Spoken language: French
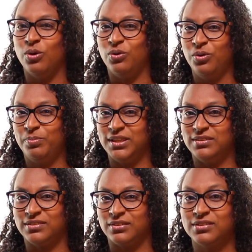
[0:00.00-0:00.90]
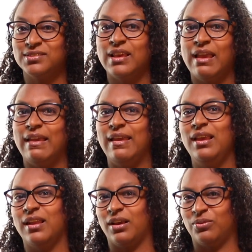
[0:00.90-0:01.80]
l'obéissance
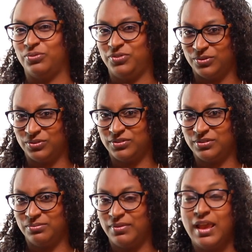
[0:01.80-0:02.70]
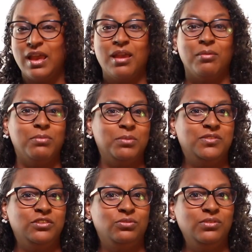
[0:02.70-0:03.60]
et la confiance même
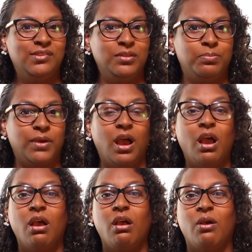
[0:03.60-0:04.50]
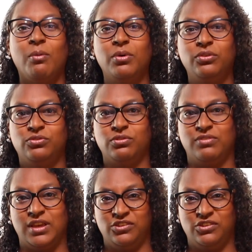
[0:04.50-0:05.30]
si tu ne sais pas comment Dieu va